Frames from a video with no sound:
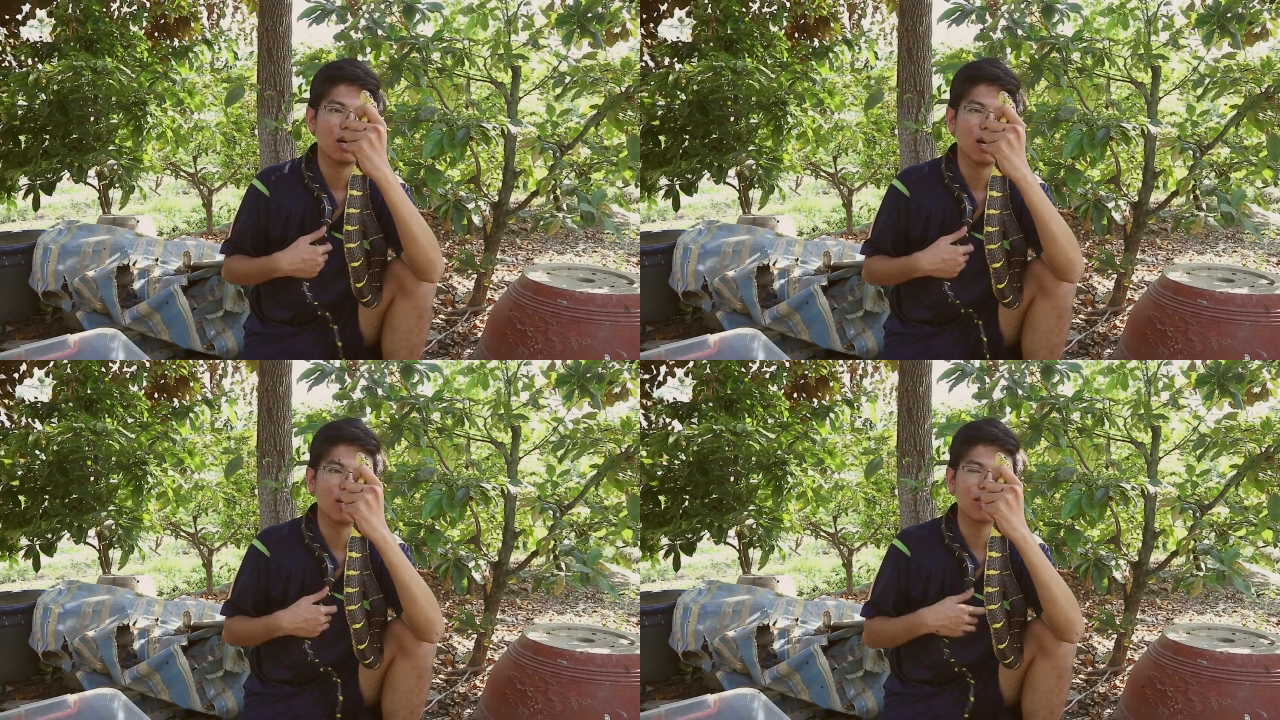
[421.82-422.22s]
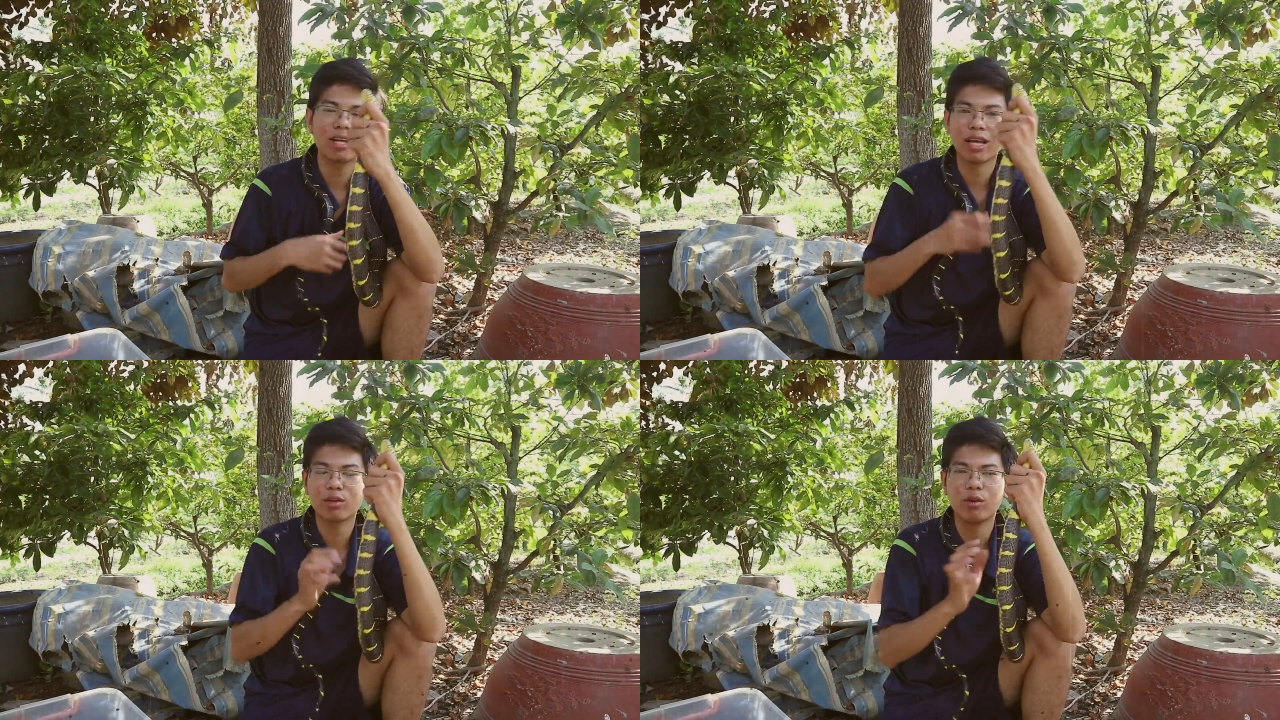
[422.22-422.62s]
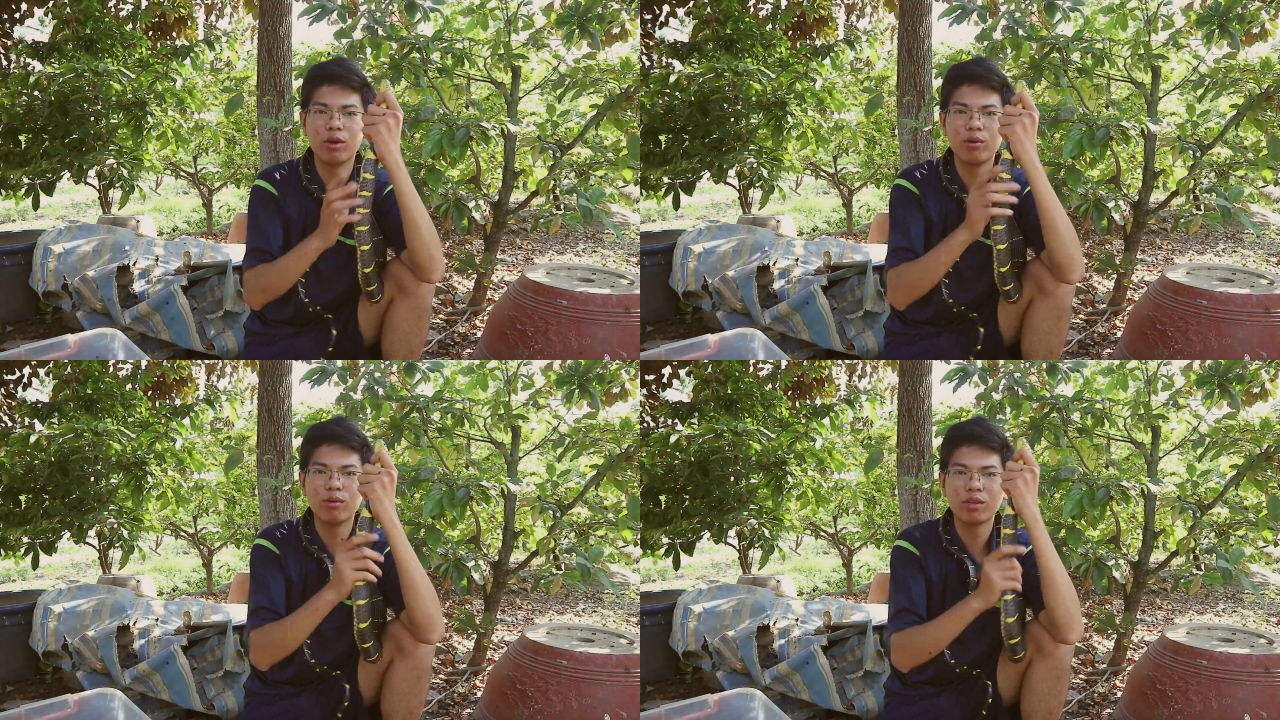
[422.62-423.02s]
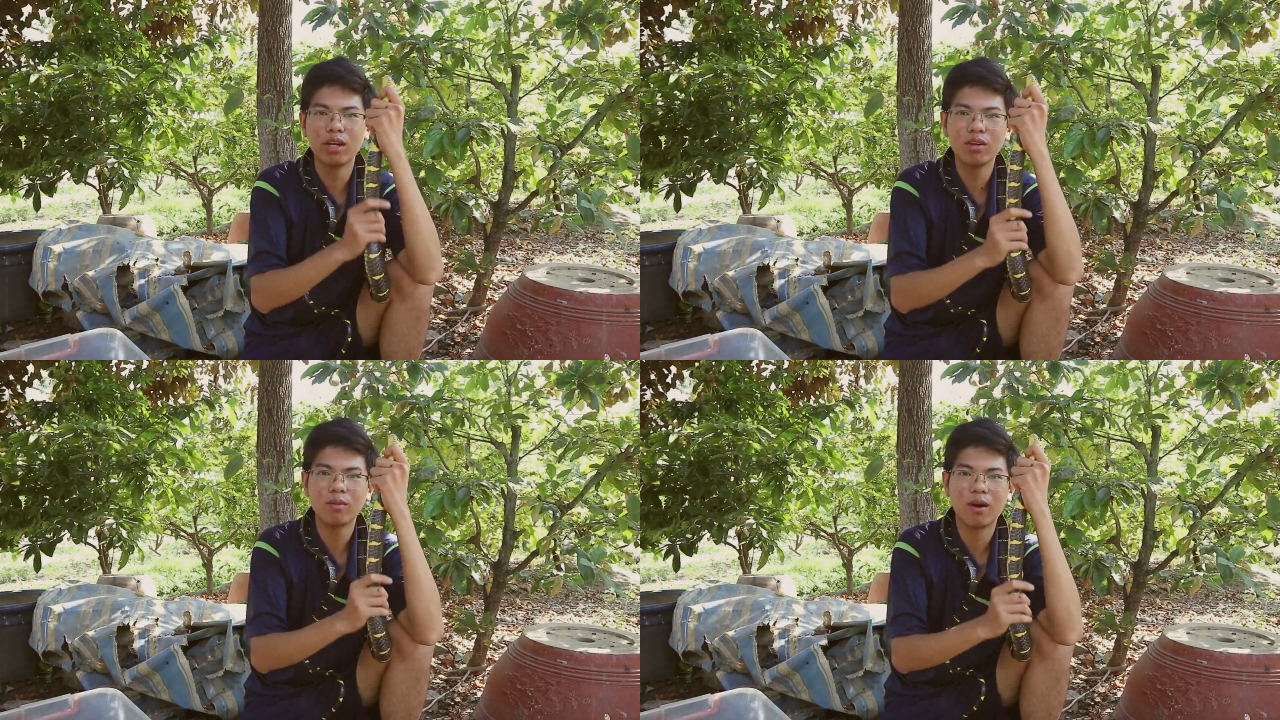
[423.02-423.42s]
à, thức ăn chủ yếu
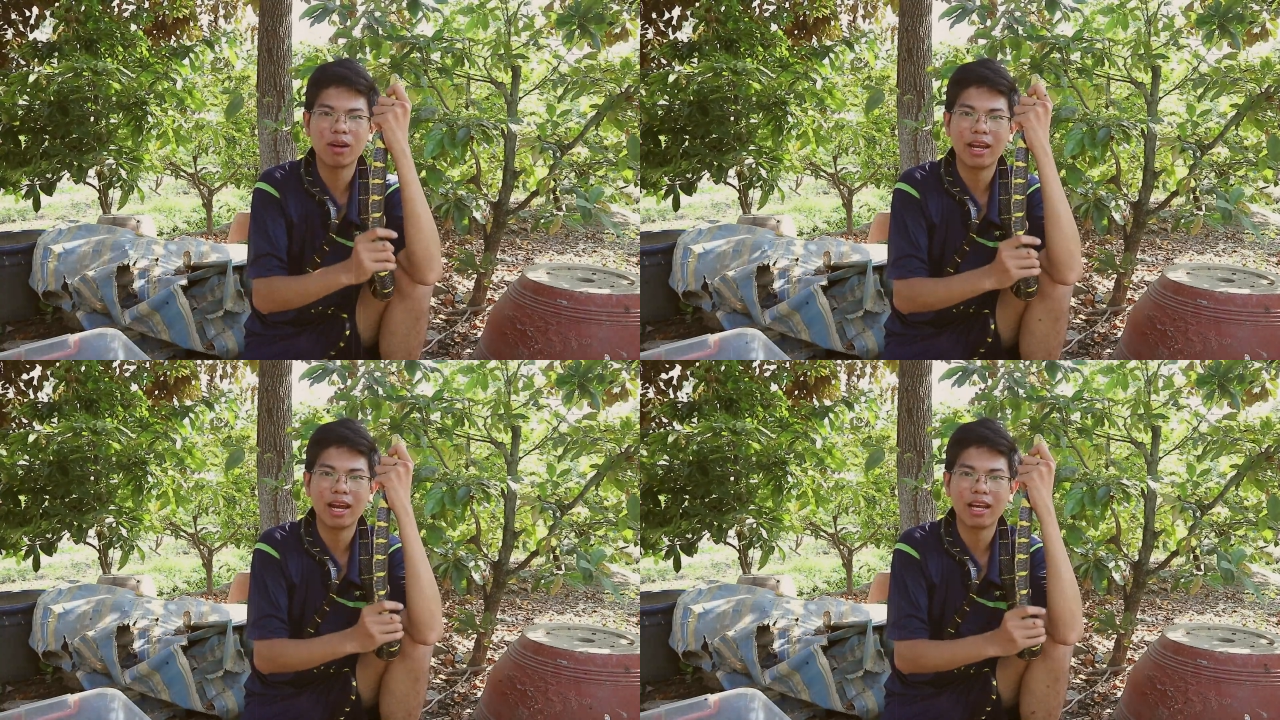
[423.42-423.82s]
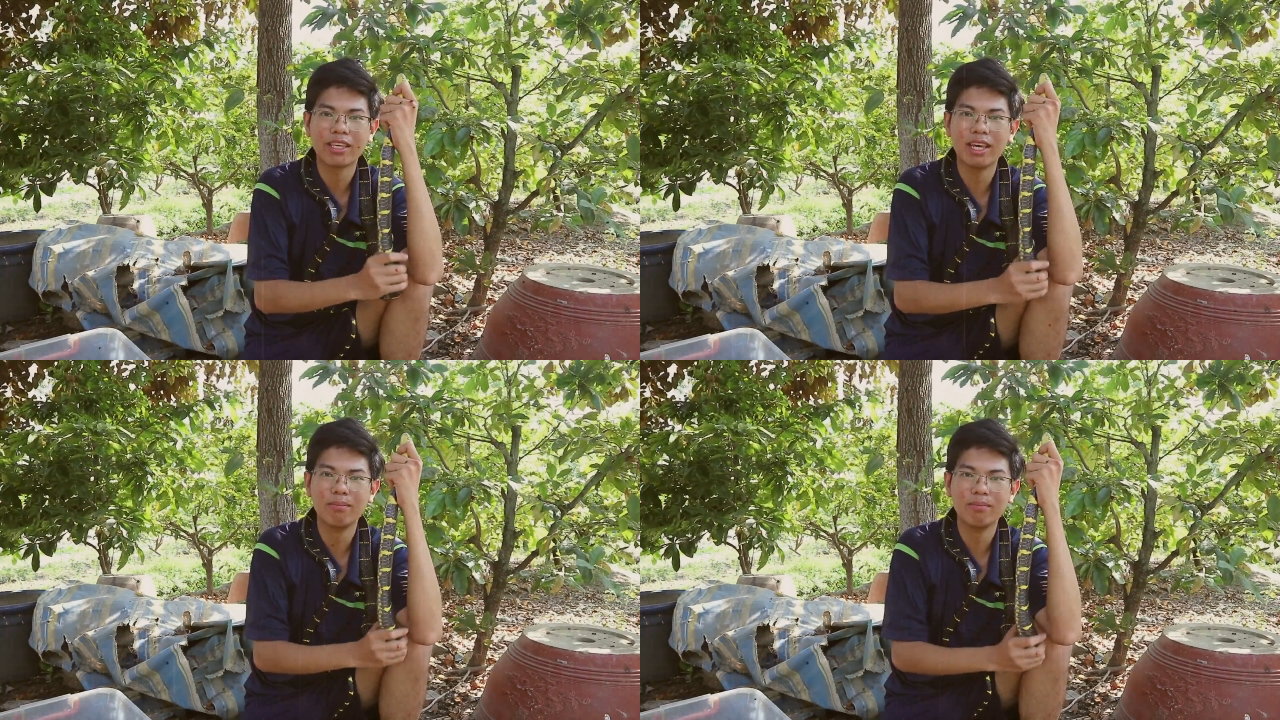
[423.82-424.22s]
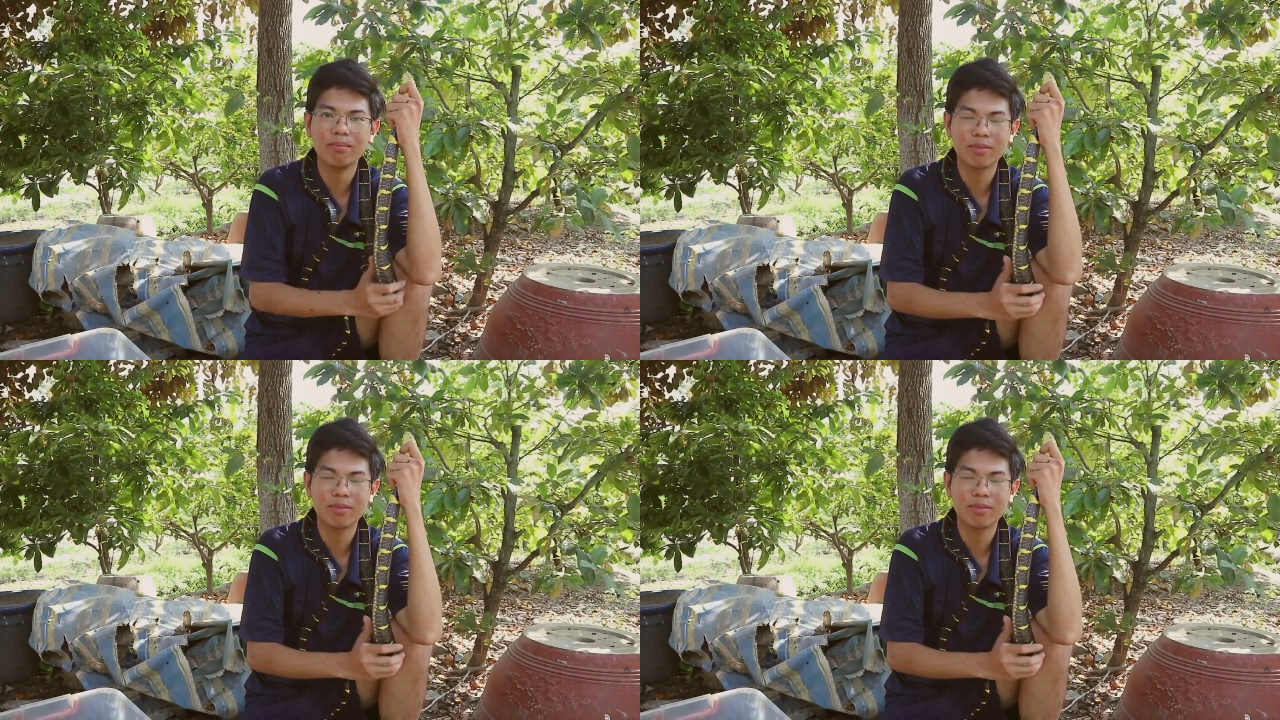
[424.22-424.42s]
chính của bọn này là chim